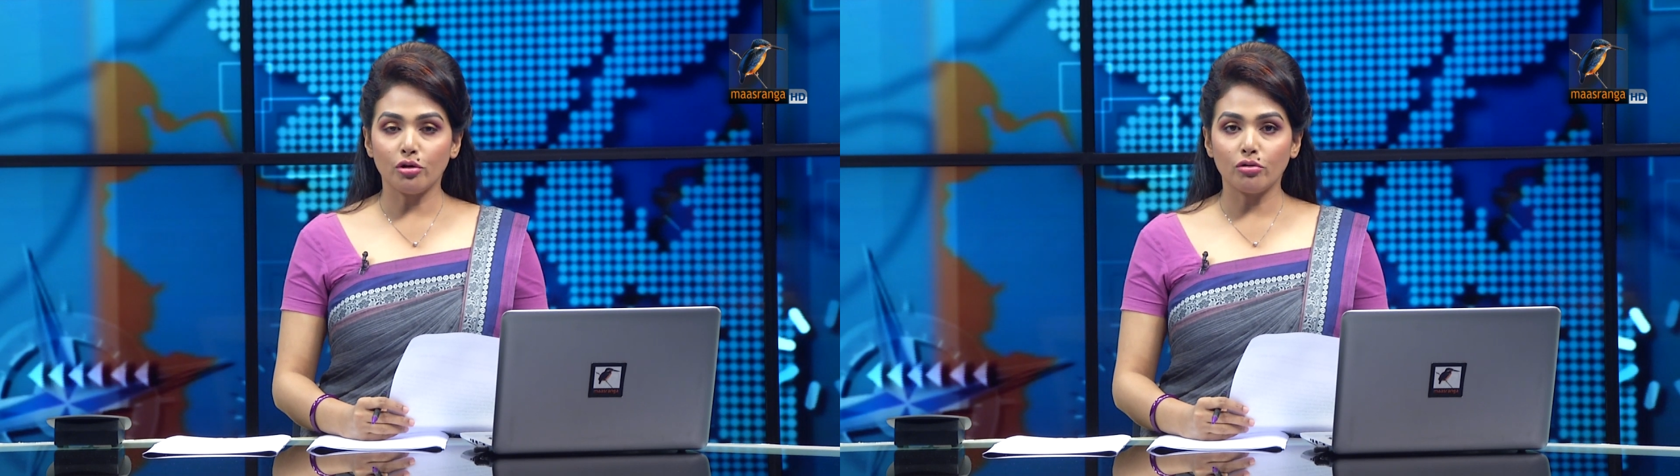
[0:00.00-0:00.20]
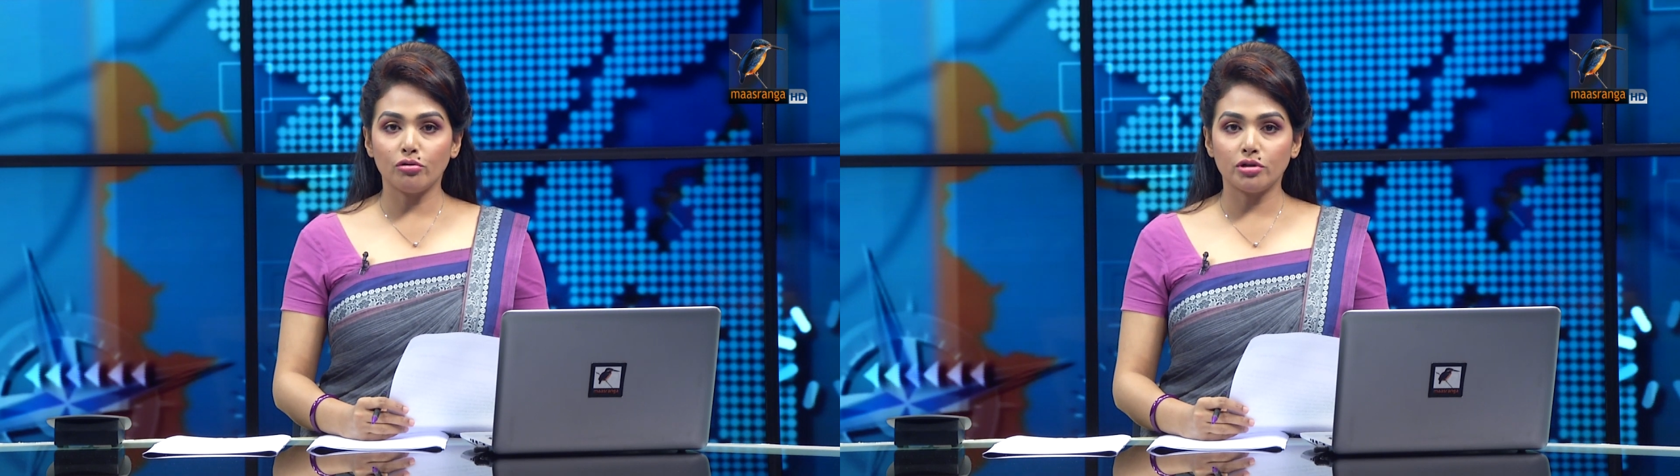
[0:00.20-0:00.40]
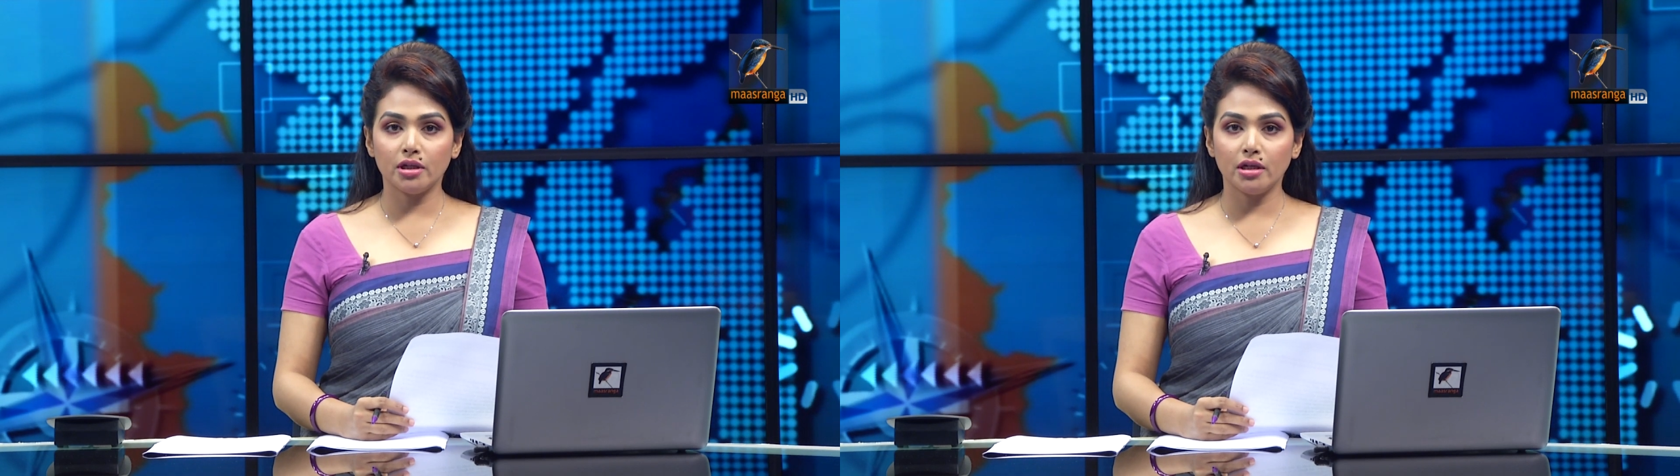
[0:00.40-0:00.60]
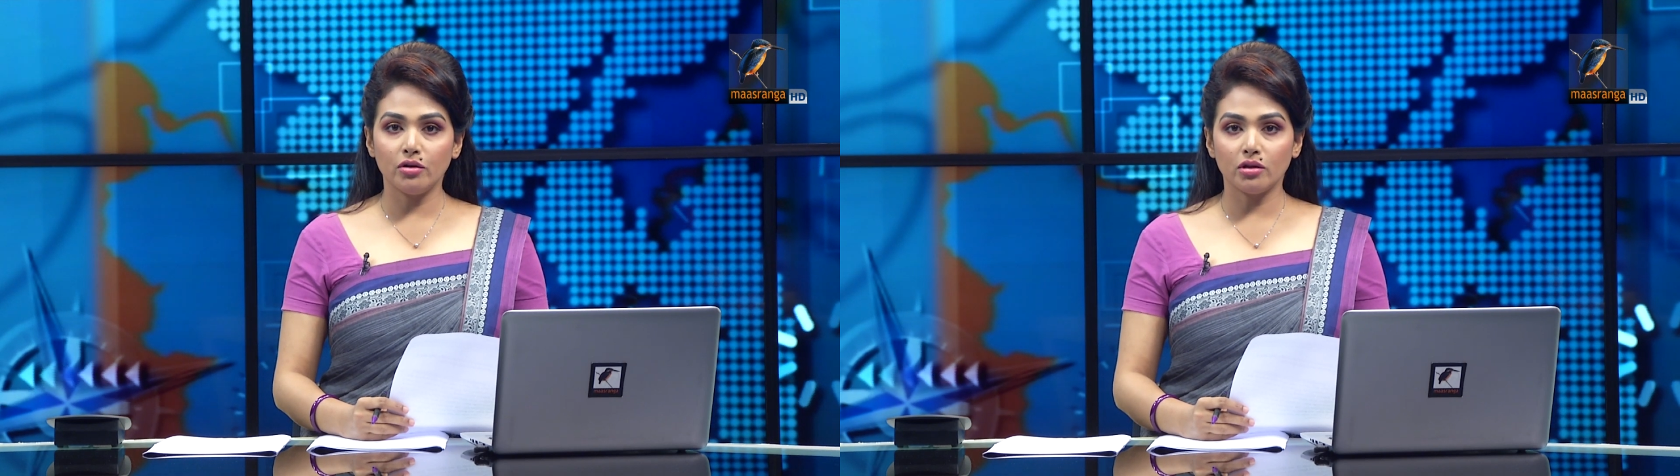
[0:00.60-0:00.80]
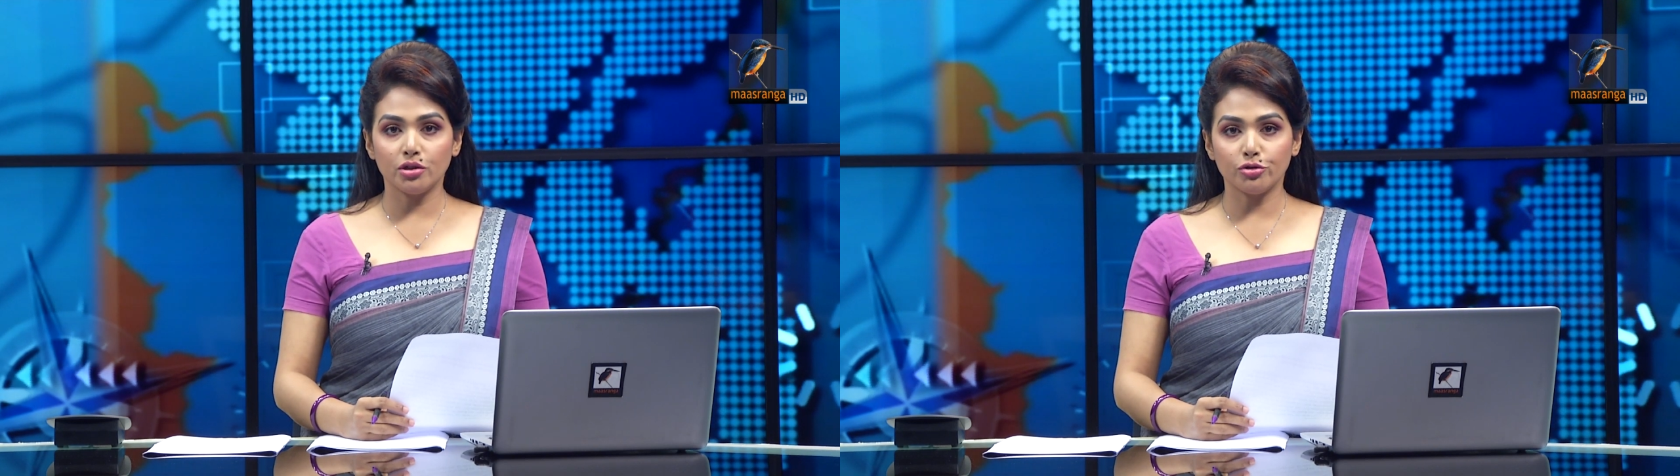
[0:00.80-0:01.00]
সংঘর্ষে
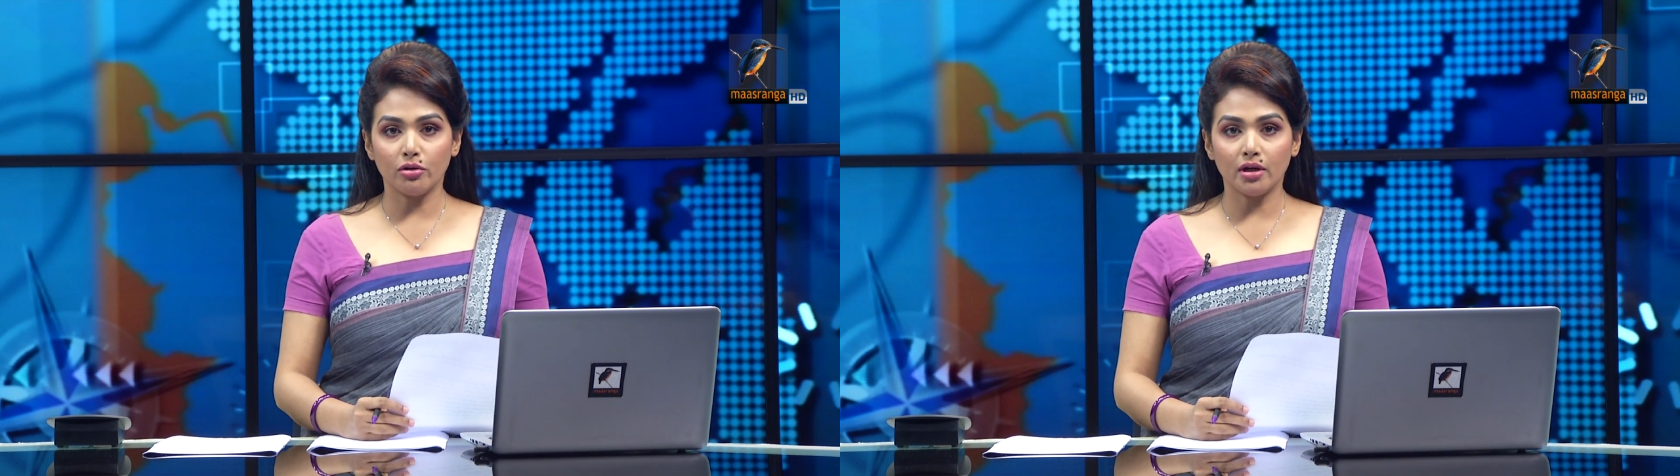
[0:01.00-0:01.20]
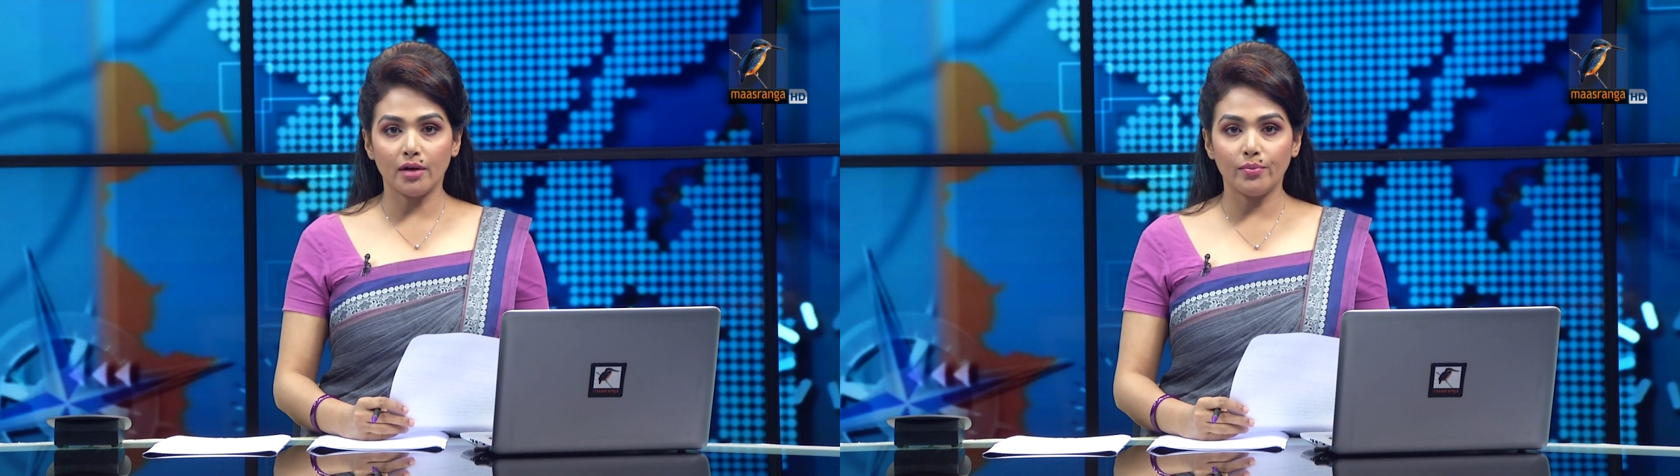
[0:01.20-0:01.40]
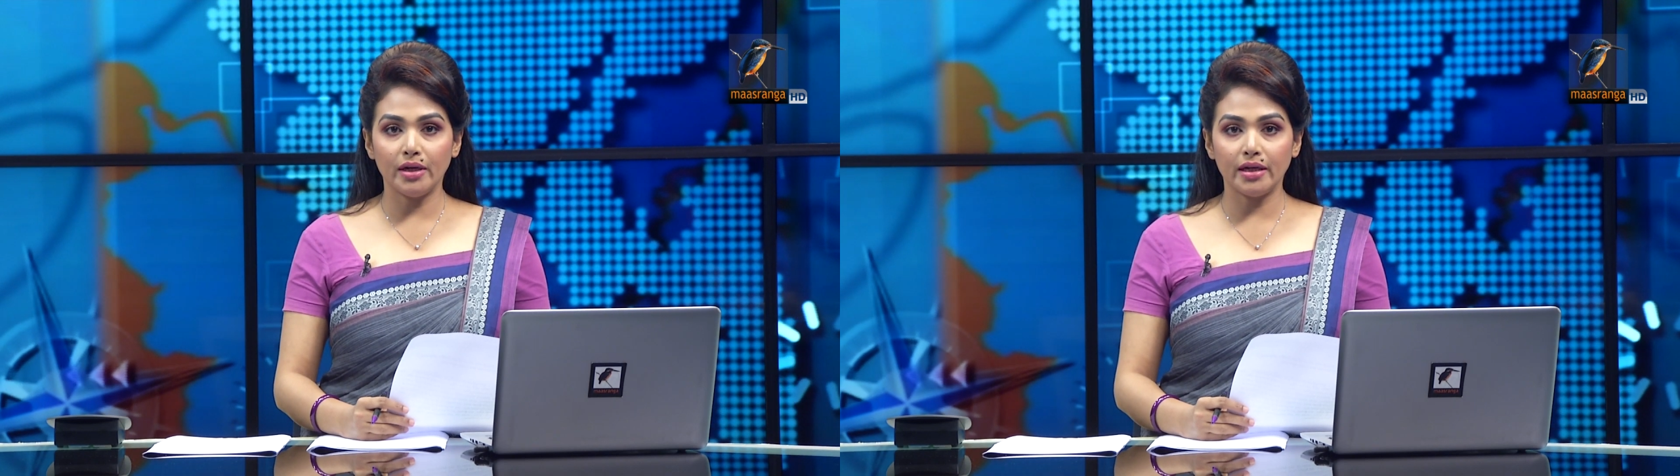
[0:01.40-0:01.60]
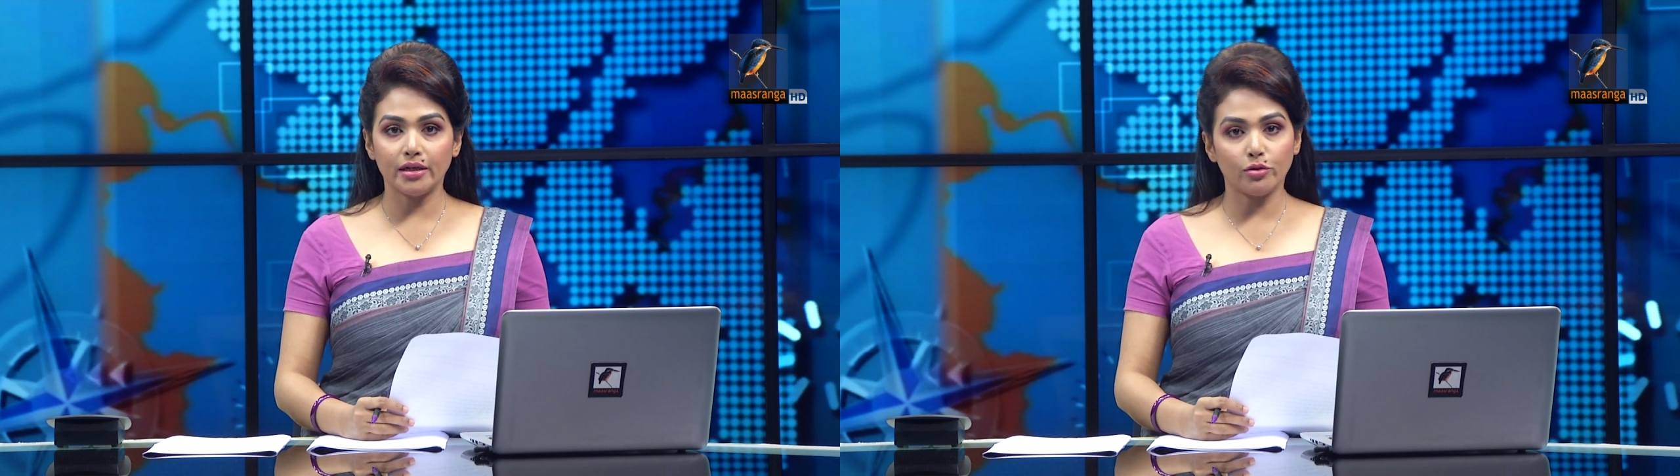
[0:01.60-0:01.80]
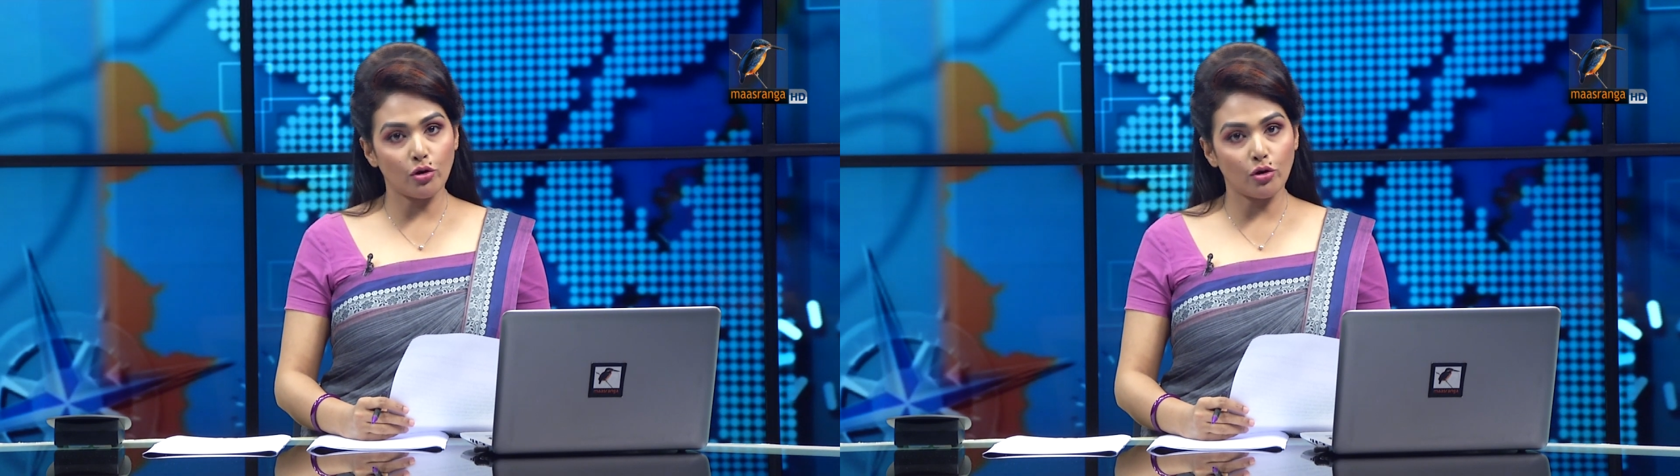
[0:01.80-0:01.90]
নিহতের সংখ্যা বেড়ে